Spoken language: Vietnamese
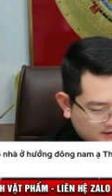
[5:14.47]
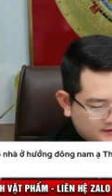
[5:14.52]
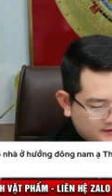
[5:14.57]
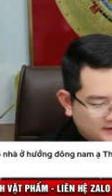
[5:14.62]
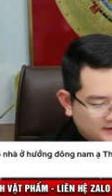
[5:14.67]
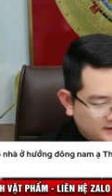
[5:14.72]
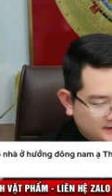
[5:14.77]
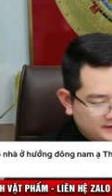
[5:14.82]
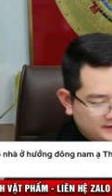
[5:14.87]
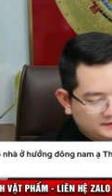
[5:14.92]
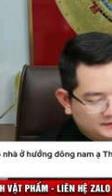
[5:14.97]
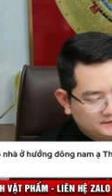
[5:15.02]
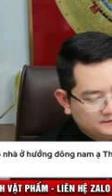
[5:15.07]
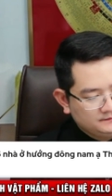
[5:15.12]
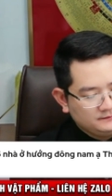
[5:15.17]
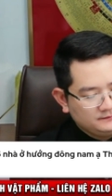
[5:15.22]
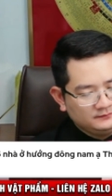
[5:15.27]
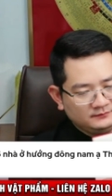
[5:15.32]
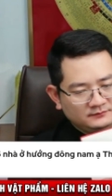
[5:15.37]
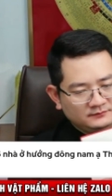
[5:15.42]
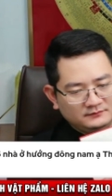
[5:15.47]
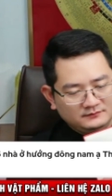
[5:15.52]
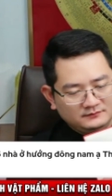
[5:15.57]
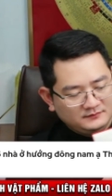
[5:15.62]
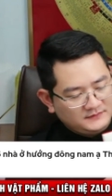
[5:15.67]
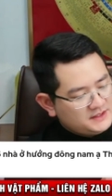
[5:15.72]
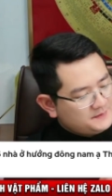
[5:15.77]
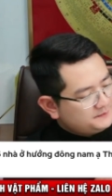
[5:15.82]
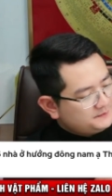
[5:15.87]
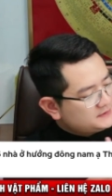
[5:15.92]
đây này
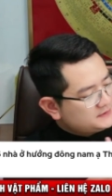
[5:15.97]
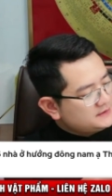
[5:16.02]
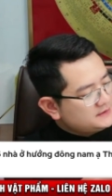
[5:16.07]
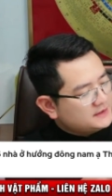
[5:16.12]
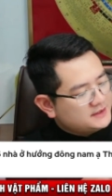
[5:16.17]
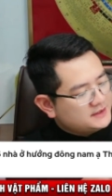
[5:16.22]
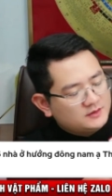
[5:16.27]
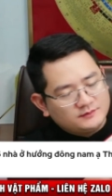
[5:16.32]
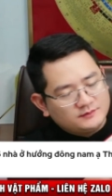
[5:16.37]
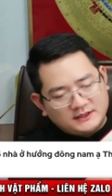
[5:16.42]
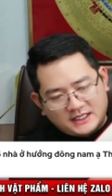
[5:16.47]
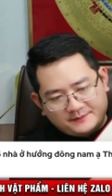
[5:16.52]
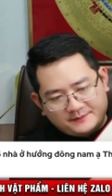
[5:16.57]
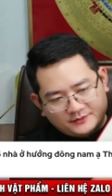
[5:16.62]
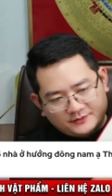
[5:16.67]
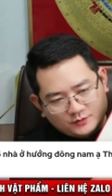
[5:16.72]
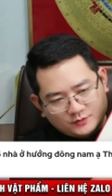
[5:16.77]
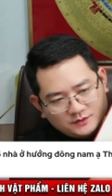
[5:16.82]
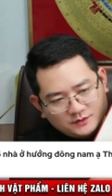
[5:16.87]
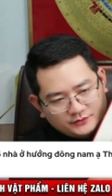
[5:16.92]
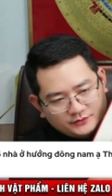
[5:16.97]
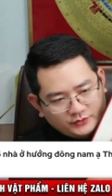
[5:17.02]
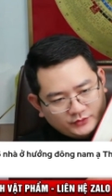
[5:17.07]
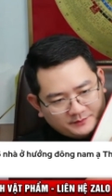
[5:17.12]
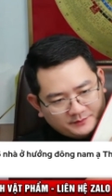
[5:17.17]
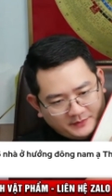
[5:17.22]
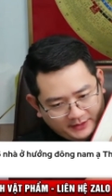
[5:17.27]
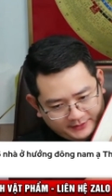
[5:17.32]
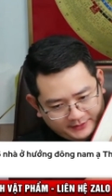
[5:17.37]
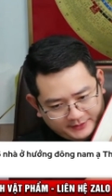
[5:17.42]
nhâm thân ở đông nam mà đúng hướng tuyệt
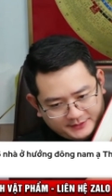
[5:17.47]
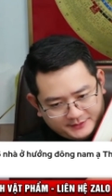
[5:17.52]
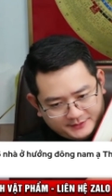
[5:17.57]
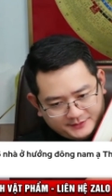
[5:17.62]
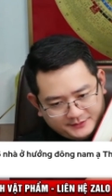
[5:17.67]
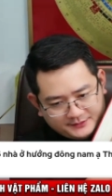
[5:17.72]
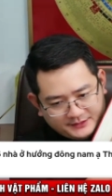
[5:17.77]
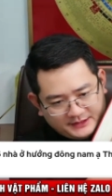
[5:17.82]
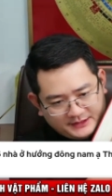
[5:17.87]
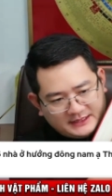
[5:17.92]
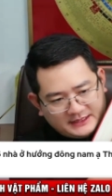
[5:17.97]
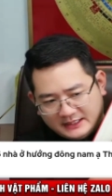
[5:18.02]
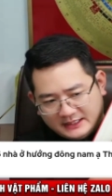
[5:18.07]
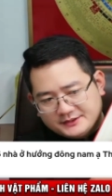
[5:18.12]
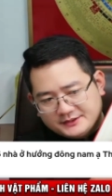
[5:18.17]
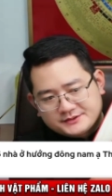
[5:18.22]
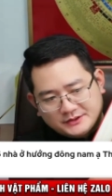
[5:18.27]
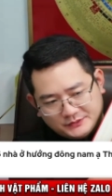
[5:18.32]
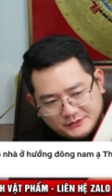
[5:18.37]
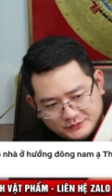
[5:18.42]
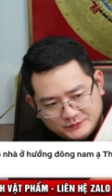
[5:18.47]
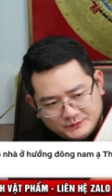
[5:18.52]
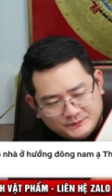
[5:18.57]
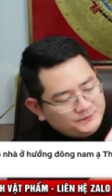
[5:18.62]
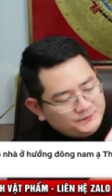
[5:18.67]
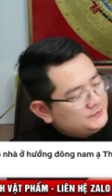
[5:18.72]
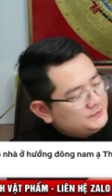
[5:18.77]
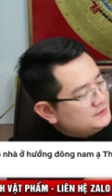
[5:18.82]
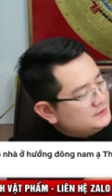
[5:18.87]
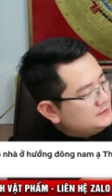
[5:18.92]
mệnh hướng này khá là xấu
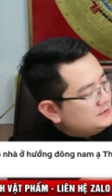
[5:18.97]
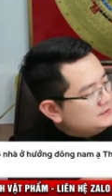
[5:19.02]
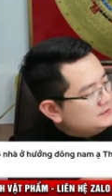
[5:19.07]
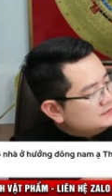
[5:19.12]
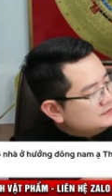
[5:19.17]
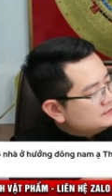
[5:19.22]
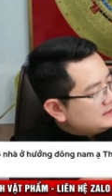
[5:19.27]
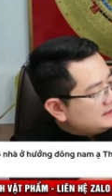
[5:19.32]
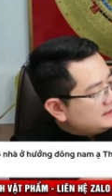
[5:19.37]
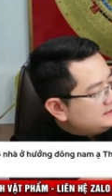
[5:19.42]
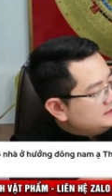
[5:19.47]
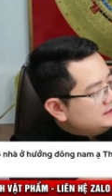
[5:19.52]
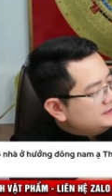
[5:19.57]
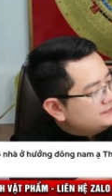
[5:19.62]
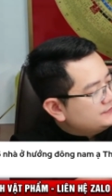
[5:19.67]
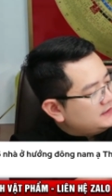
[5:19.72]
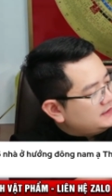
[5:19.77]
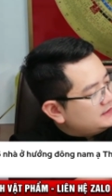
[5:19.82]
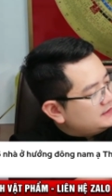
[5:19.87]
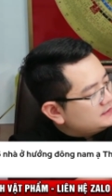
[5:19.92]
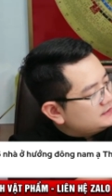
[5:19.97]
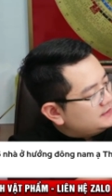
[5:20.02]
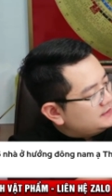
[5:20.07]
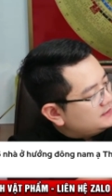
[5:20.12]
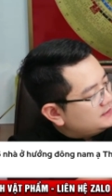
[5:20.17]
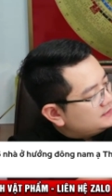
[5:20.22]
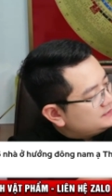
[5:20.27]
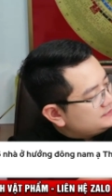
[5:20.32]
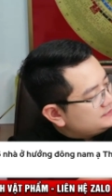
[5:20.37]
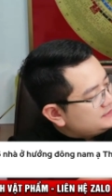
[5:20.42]
hướng này nhìn đây là thấy là
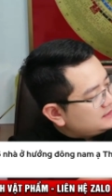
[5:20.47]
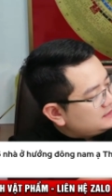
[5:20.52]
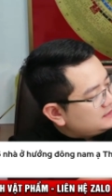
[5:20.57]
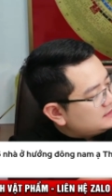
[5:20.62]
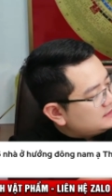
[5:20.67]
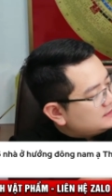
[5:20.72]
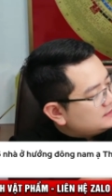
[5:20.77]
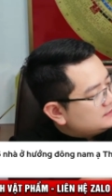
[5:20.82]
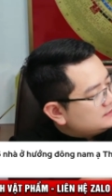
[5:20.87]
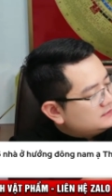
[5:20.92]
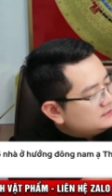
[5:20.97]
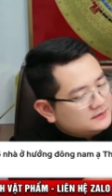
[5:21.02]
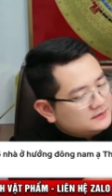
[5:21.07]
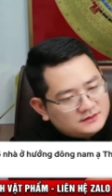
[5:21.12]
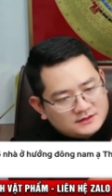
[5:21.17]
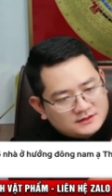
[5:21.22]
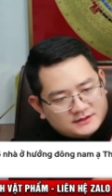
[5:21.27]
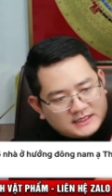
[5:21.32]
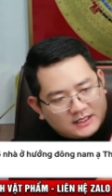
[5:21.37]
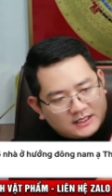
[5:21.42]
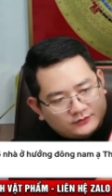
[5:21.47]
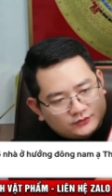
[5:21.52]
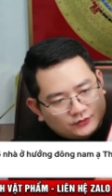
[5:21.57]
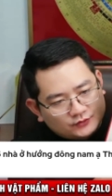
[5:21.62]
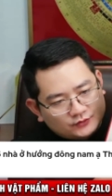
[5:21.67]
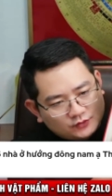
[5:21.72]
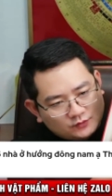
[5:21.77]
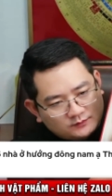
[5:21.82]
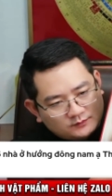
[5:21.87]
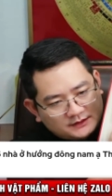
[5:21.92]
thứ nhất là sao tố
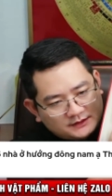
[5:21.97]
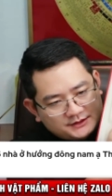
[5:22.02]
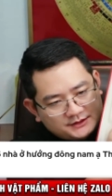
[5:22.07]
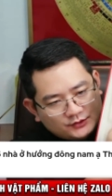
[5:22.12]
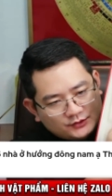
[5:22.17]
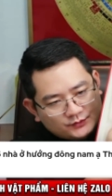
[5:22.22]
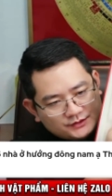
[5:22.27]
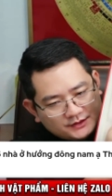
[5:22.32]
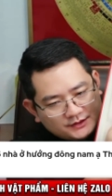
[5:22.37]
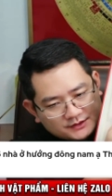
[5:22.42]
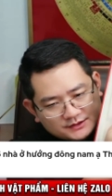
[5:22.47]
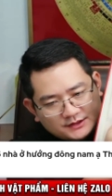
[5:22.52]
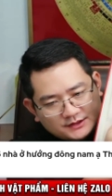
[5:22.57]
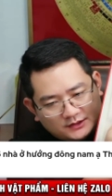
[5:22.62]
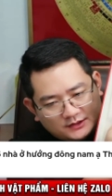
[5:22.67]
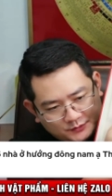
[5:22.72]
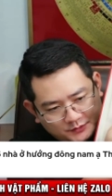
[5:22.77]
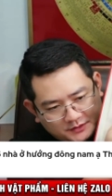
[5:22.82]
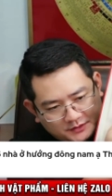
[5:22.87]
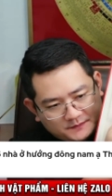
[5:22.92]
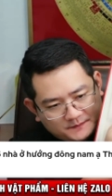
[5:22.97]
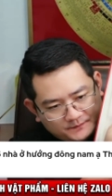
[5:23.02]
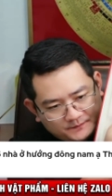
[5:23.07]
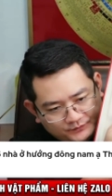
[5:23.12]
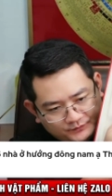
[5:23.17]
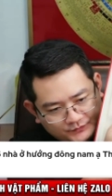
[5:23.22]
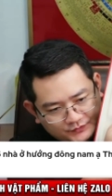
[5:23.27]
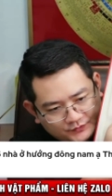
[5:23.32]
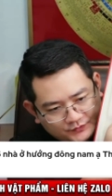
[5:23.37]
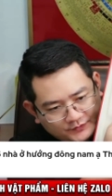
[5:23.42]
tụng đang chiếu giữa cửa luôn
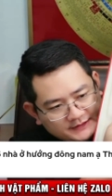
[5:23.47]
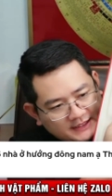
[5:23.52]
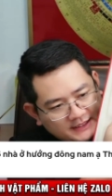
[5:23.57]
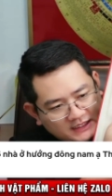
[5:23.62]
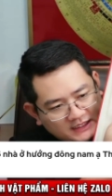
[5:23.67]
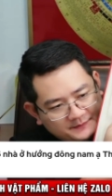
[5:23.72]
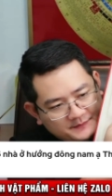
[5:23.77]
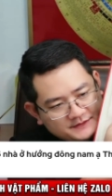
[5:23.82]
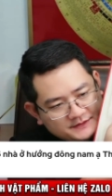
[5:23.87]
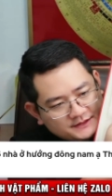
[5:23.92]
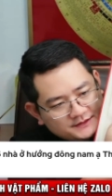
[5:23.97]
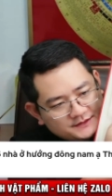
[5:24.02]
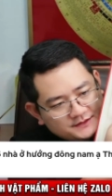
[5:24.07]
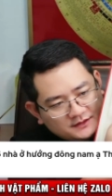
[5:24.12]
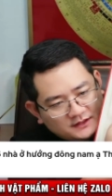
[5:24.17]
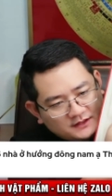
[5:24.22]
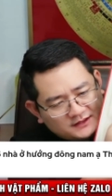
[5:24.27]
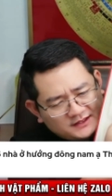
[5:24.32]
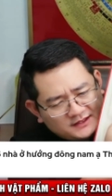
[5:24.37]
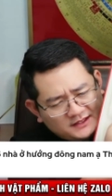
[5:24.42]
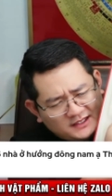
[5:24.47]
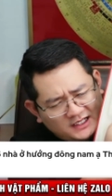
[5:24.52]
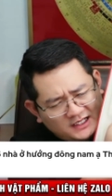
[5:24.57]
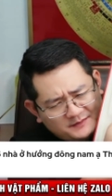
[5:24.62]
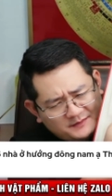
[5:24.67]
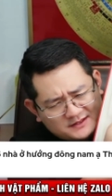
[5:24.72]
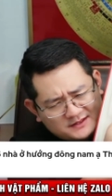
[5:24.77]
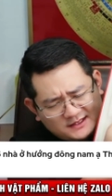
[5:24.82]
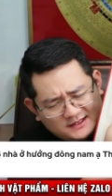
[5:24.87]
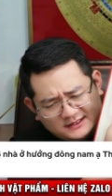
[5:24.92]
cho nhà này một chính hướng là tỷ lệ mà
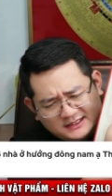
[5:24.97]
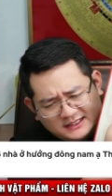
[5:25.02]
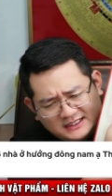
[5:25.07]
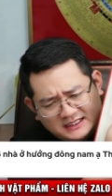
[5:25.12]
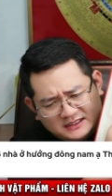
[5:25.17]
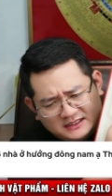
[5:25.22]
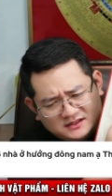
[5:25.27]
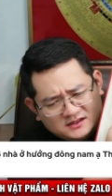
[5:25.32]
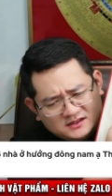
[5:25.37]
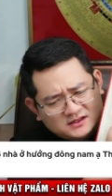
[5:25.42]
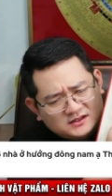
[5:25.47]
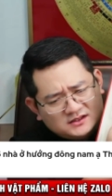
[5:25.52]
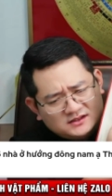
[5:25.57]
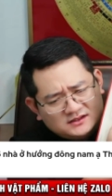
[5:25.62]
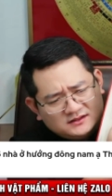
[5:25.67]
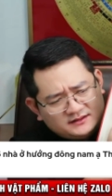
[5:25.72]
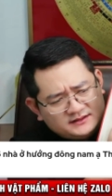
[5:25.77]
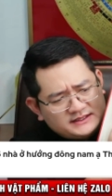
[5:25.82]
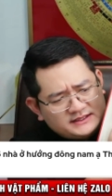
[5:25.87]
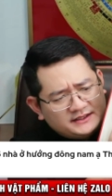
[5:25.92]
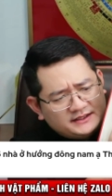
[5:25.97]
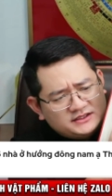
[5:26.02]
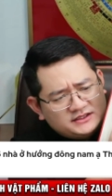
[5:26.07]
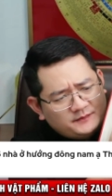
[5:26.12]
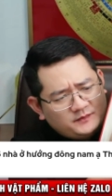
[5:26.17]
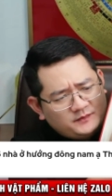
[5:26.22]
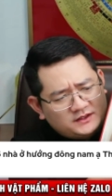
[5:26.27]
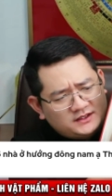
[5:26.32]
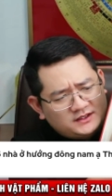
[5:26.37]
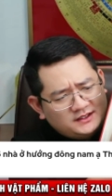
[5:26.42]
xảy ra tranh chấp
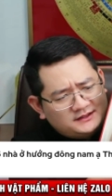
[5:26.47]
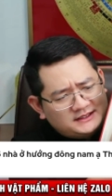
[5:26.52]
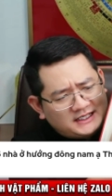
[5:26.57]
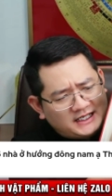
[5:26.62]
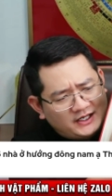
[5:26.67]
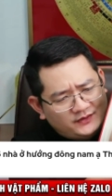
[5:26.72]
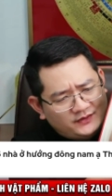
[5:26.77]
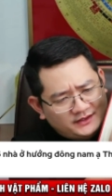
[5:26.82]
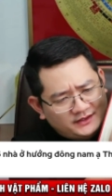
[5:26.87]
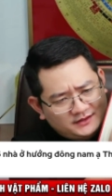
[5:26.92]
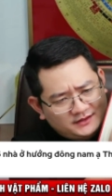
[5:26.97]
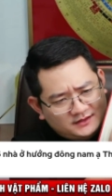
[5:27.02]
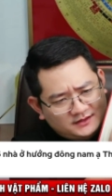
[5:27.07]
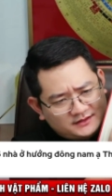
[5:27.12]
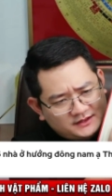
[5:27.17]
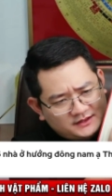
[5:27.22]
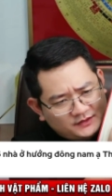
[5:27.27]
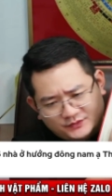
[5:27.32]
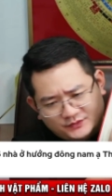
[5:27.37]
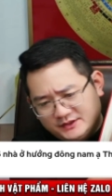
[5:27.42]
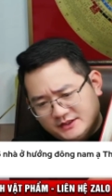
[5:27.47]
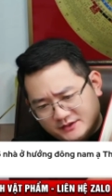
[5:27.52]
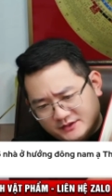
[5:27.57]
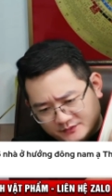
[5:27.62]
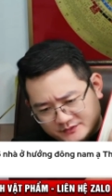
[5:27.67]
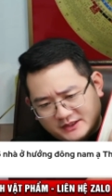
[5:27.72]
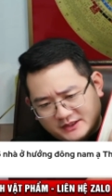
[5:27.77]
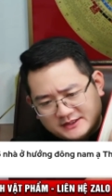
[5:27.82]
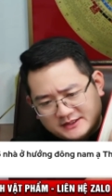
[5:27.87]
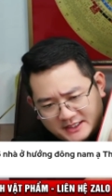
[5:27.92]
và kiện cáo gần như là kiểu gì cũng
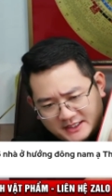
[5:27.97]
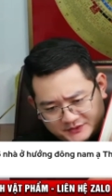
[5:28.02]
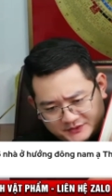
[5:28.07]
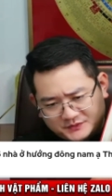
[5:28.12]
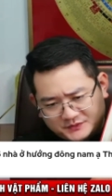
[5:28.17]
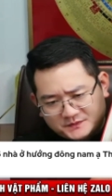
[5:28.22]
xảy ra rồi